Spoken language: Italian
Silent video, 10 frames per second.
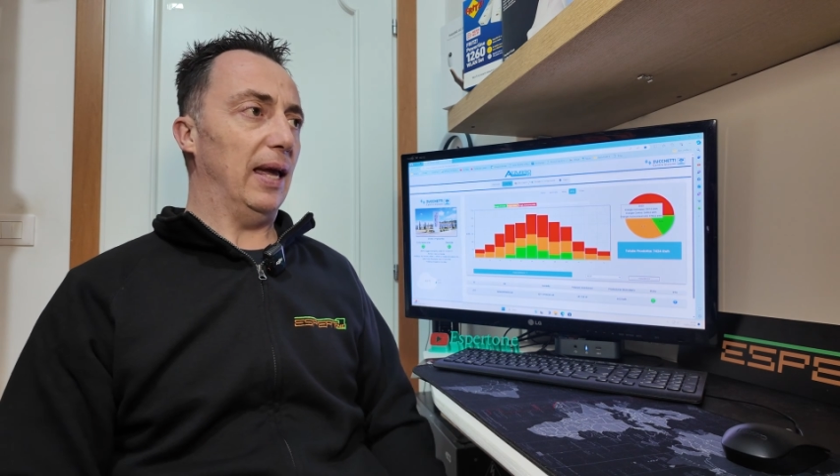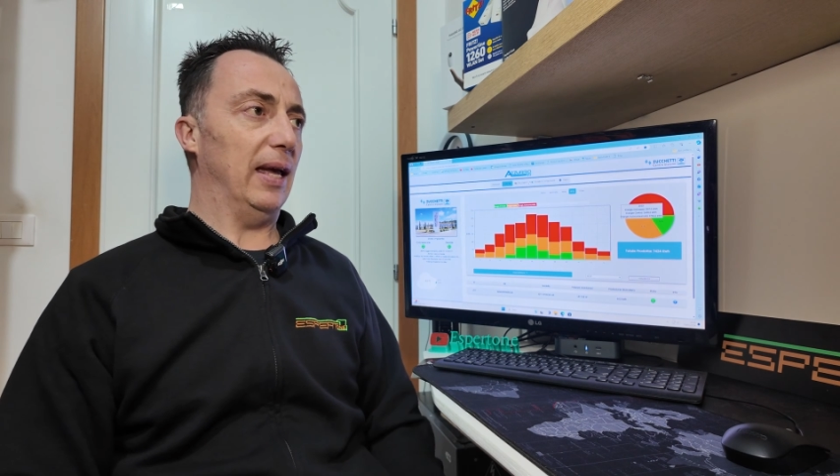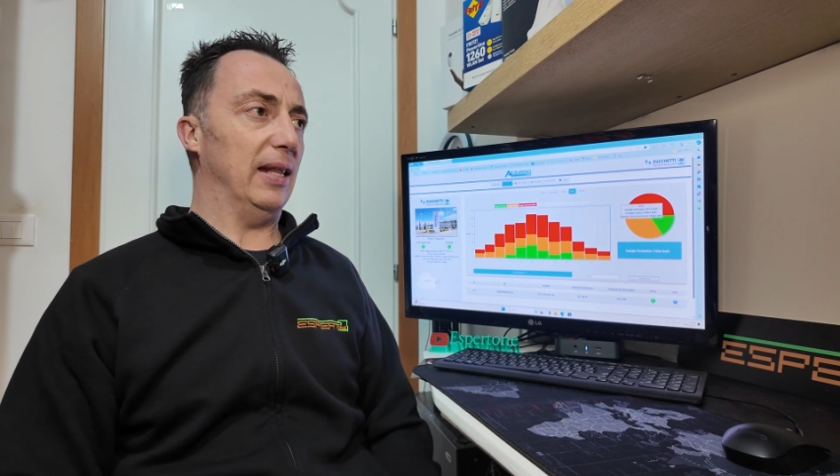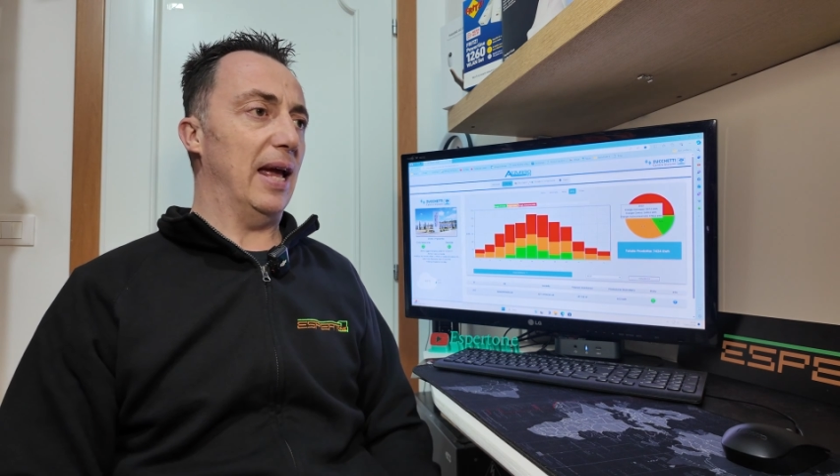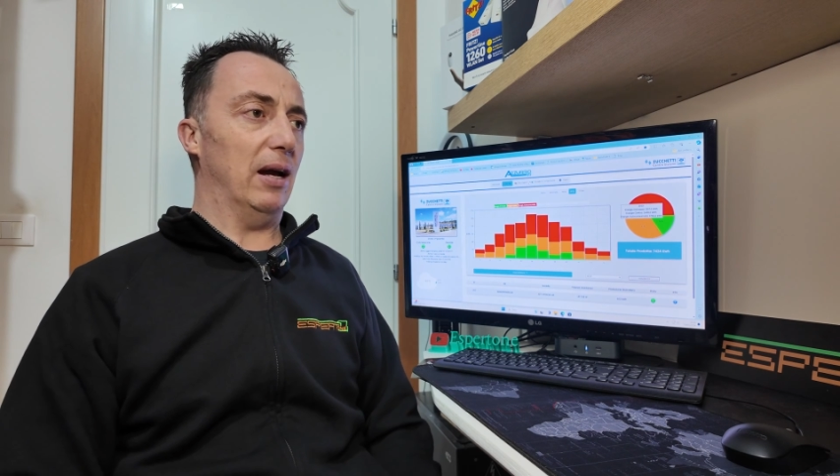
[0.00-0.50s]

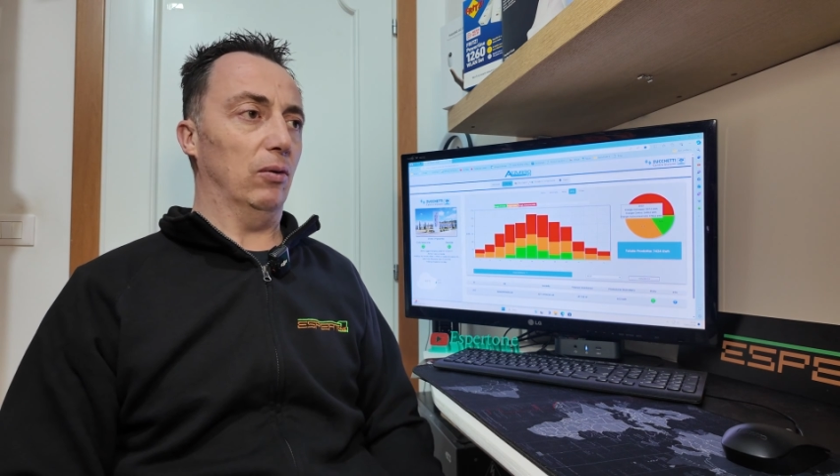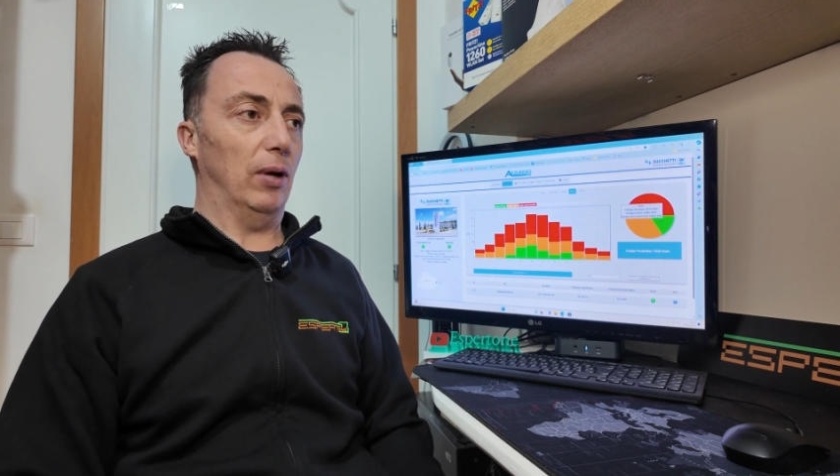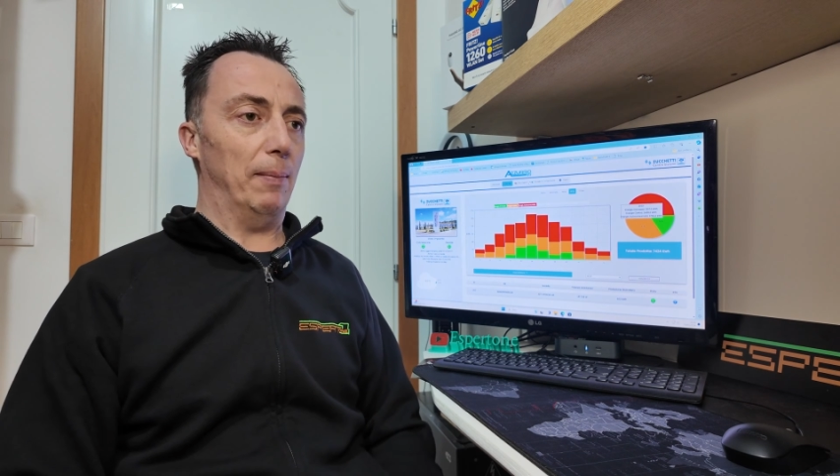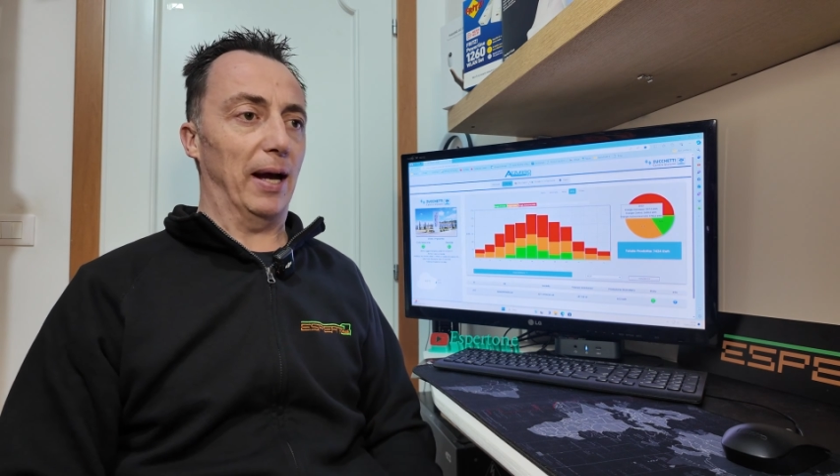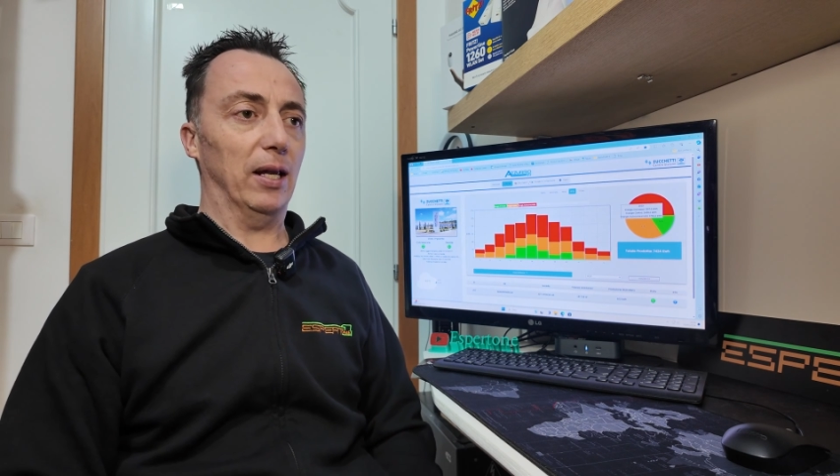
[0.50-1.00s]
ed è
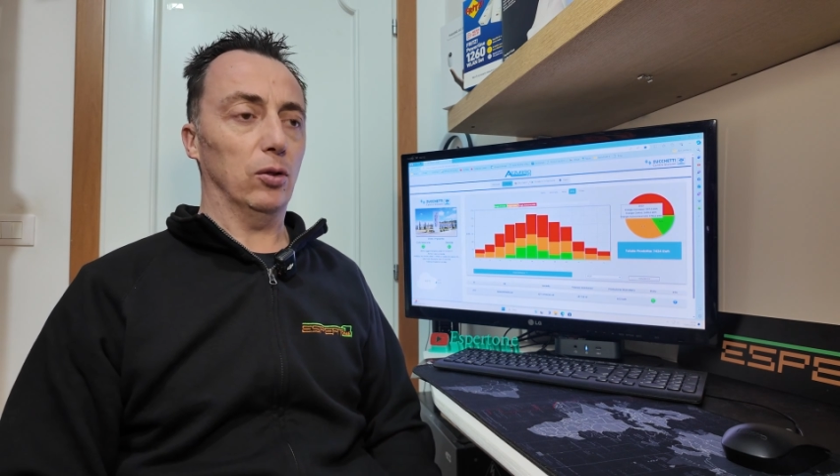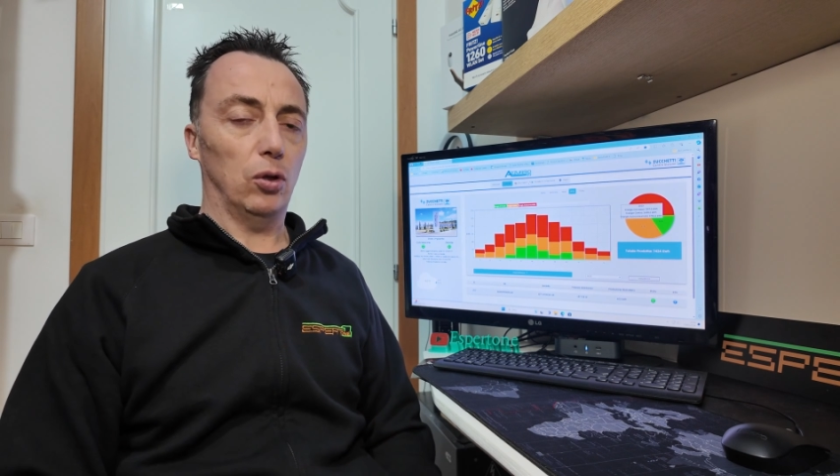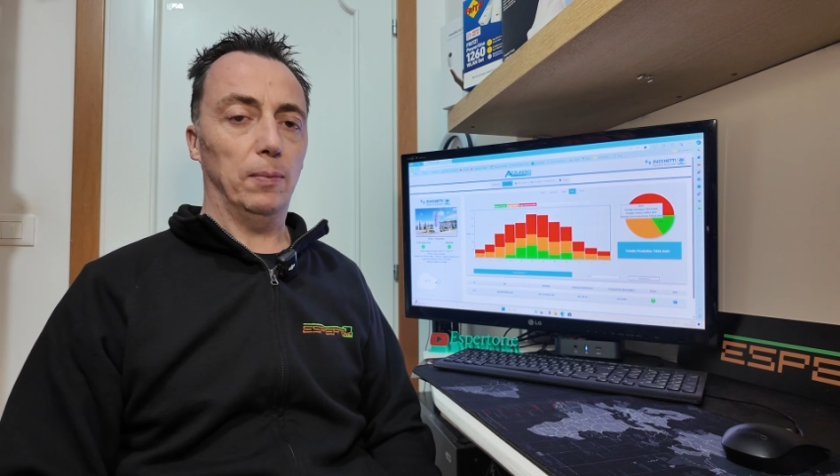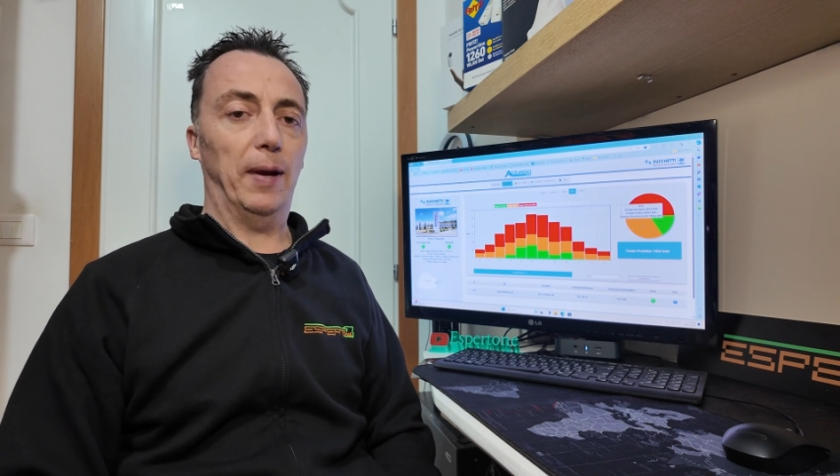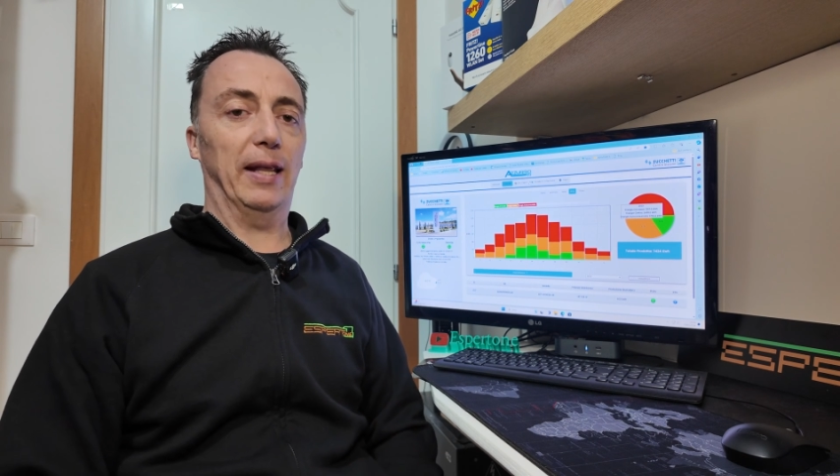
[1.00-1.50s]
una macchina, a
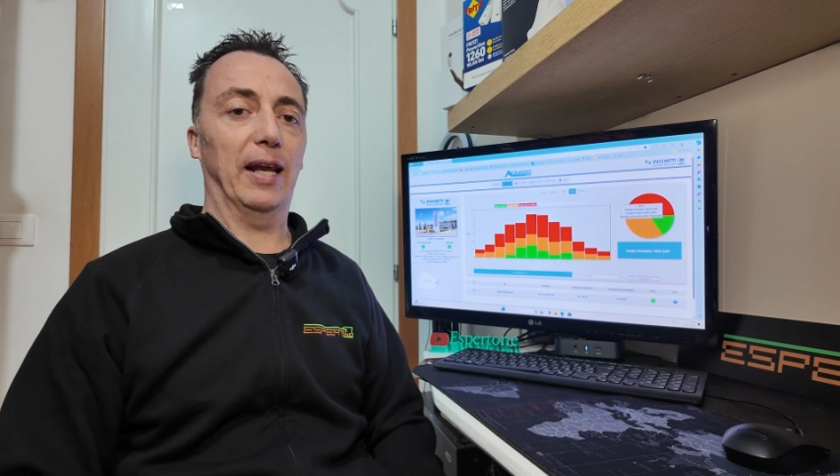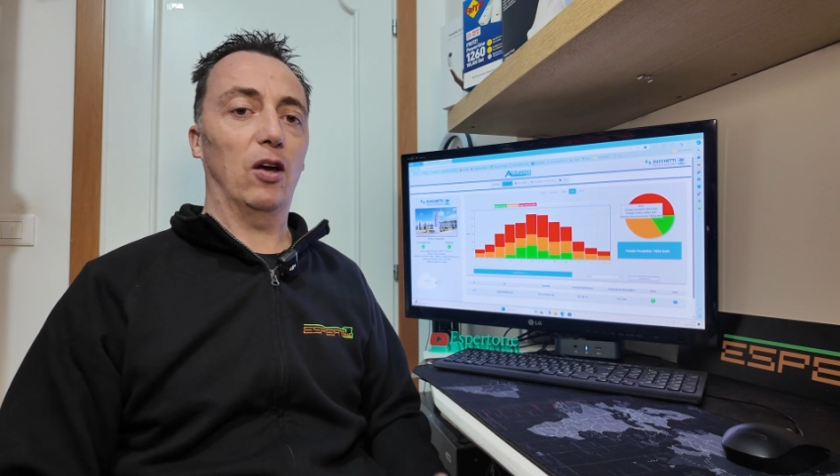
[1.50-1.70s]
ripetere,